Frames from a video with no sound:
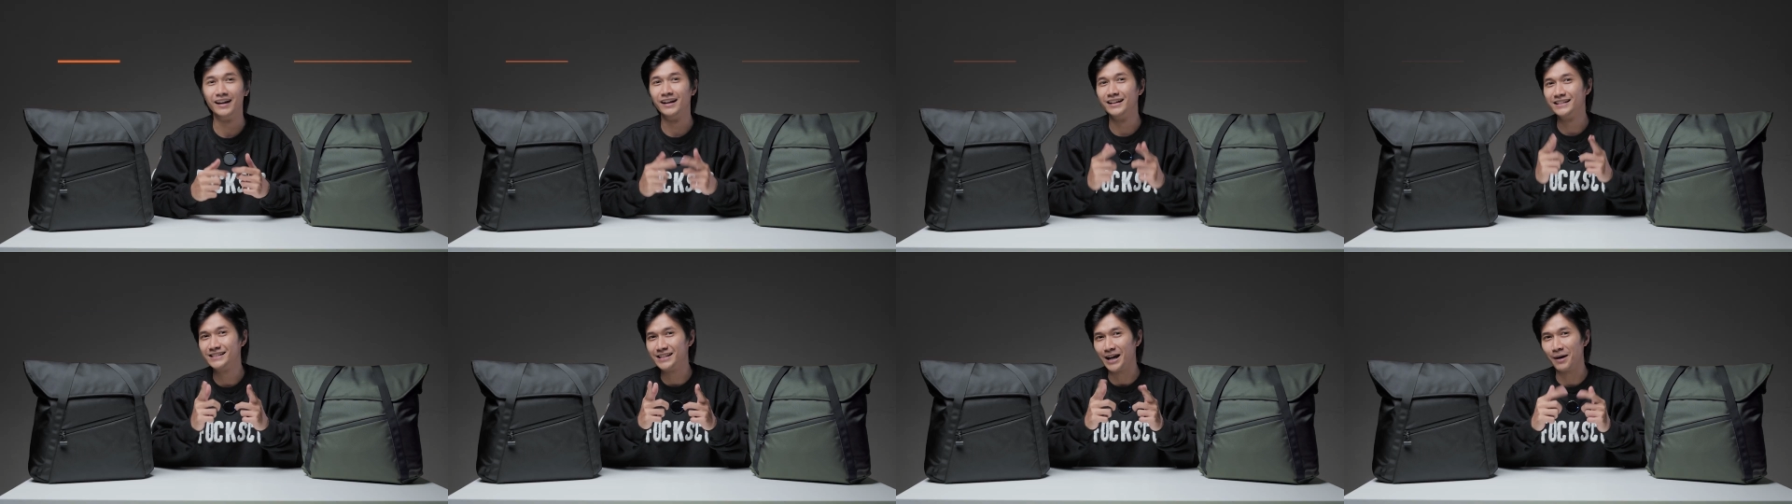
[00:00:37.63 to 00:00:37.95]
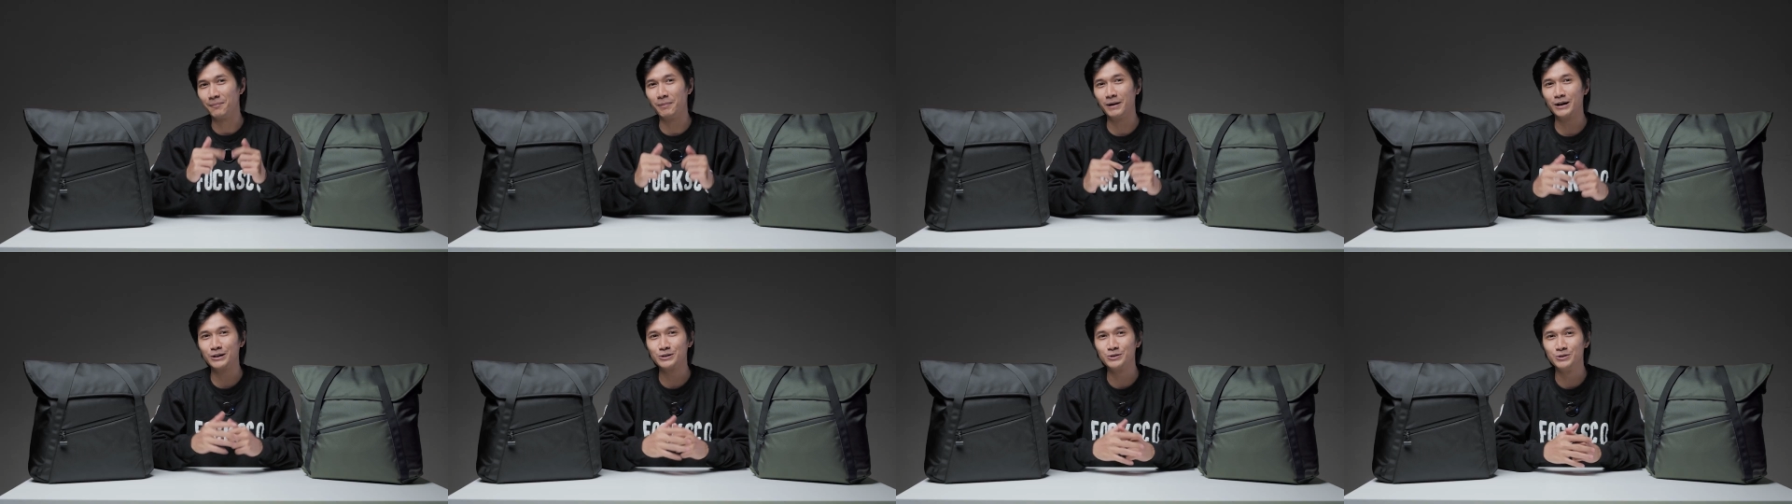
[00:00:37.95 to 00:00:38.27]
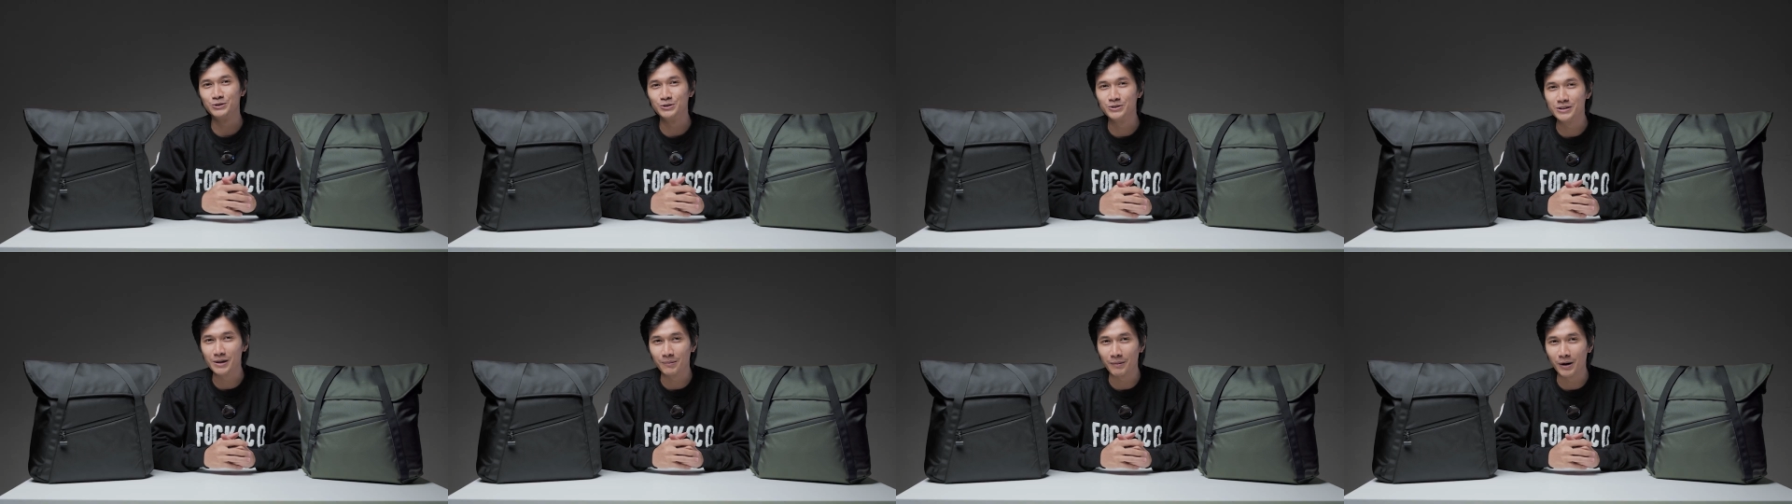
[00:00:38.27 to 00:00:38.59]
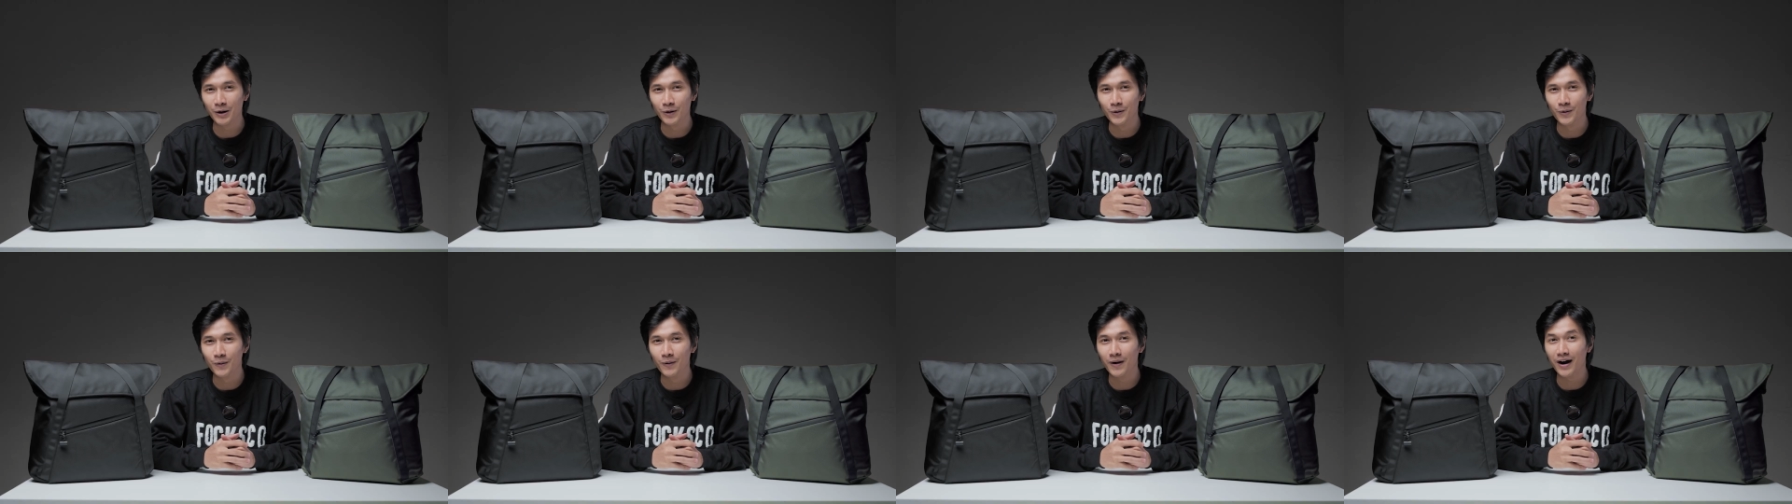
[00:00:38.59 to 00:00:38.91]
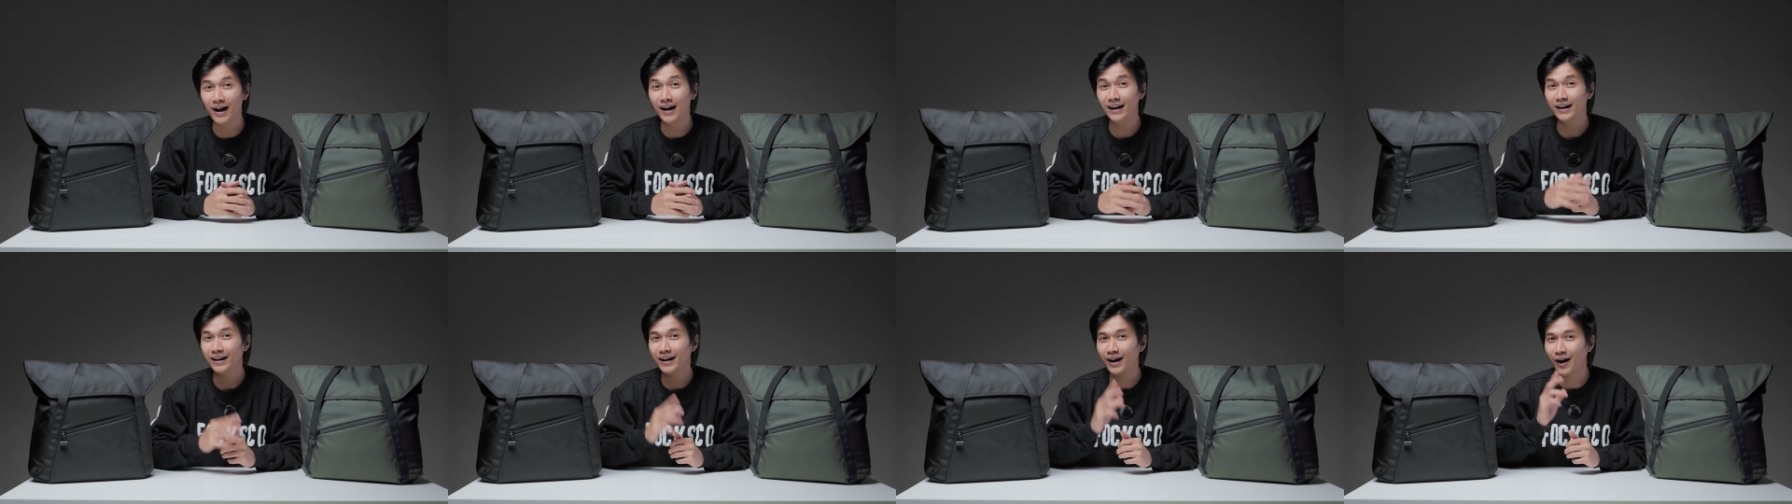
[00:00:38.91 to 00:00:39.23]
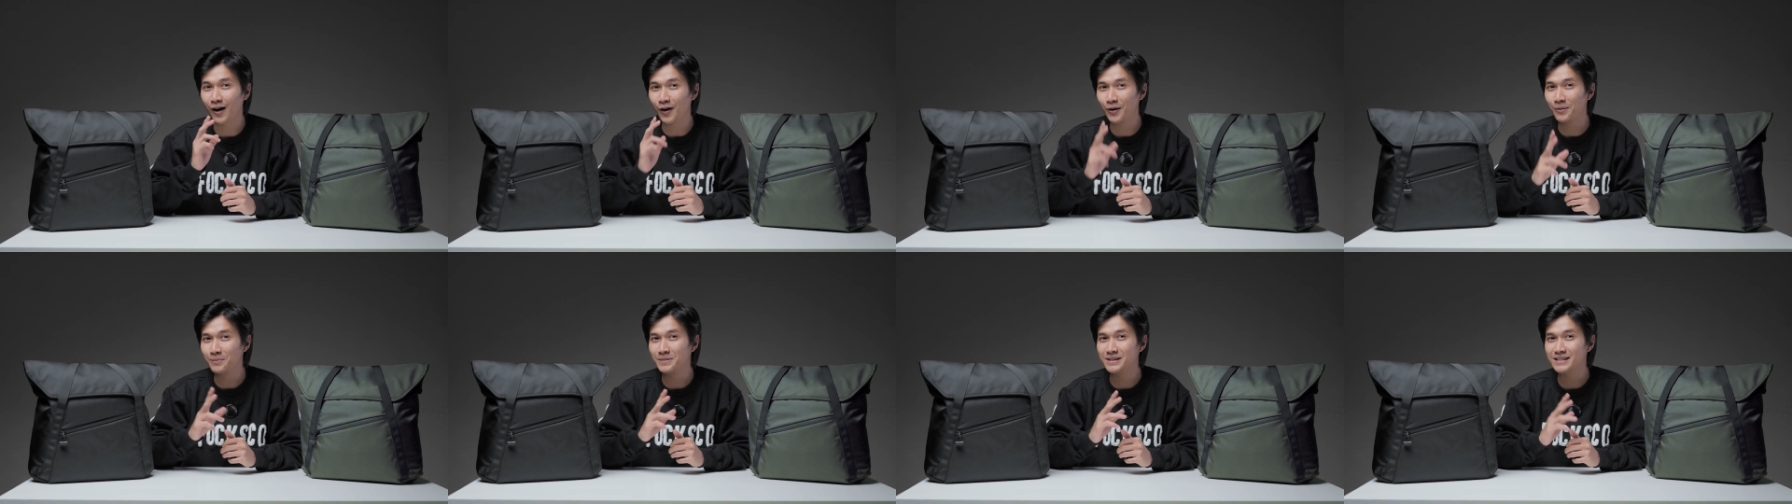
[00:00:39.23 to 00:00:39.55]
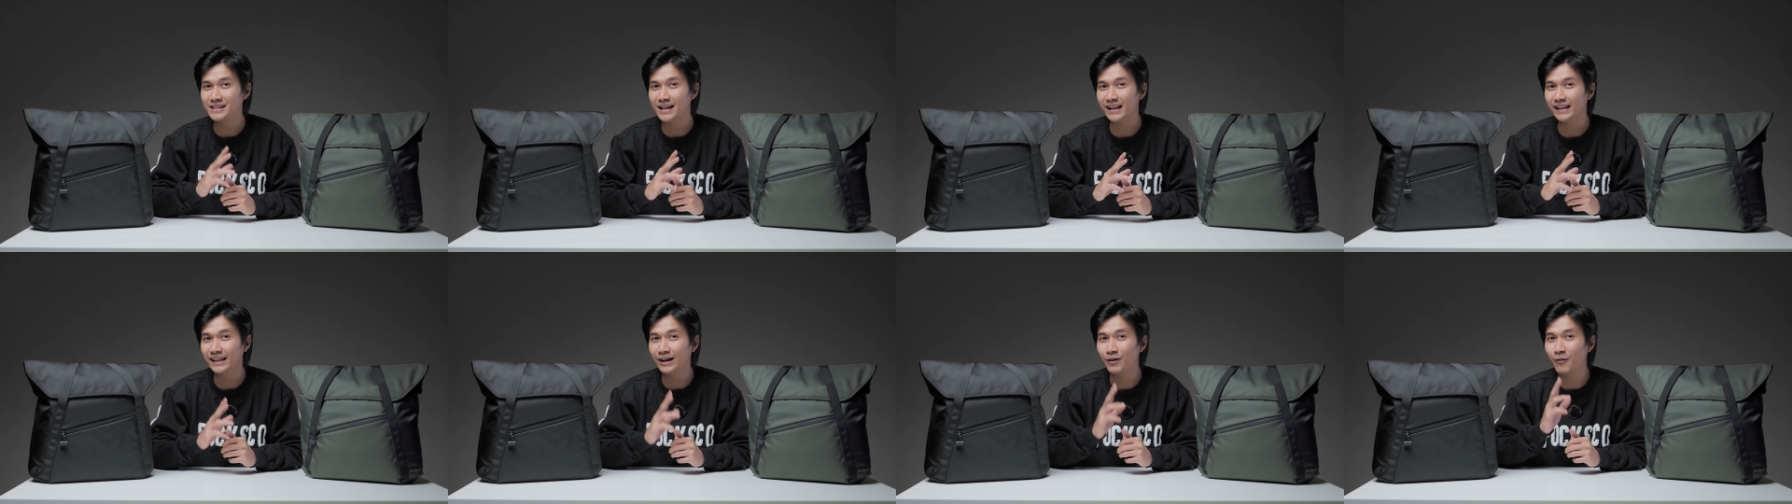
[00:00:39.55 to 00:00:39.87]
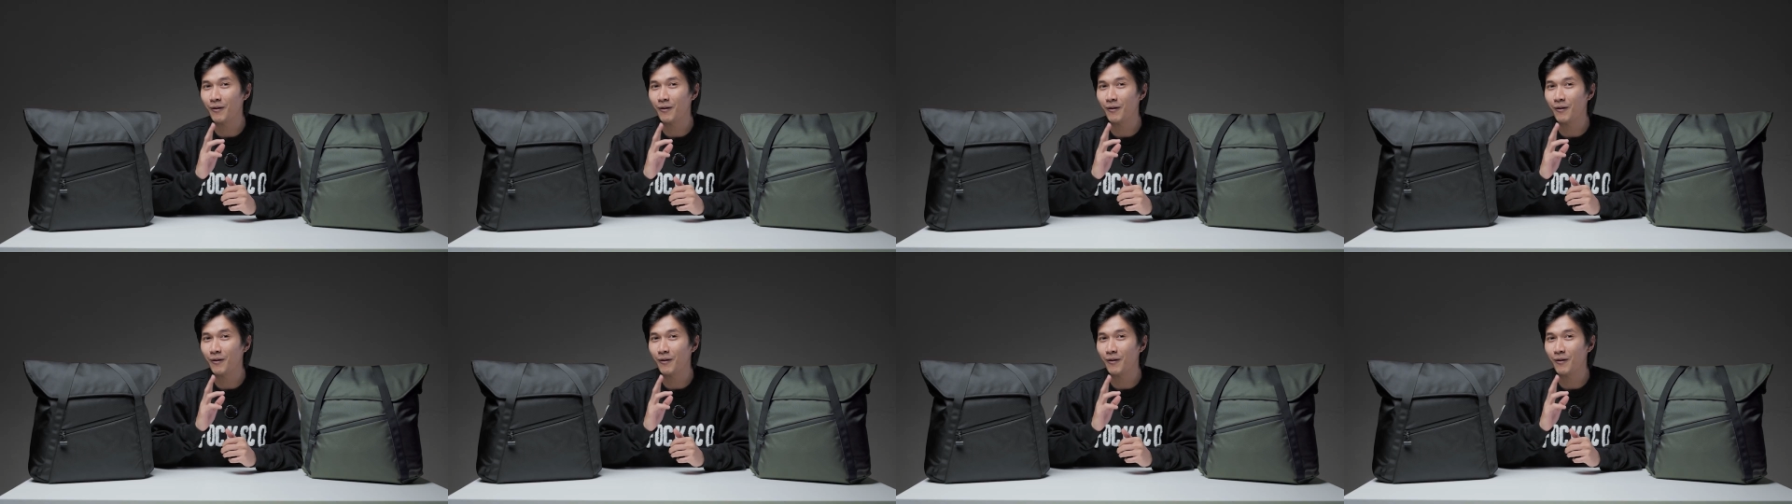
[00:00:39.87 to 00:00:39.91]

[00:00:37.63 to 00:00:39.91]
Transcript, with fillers: Siapa yang setuju sama gua kalau misalnya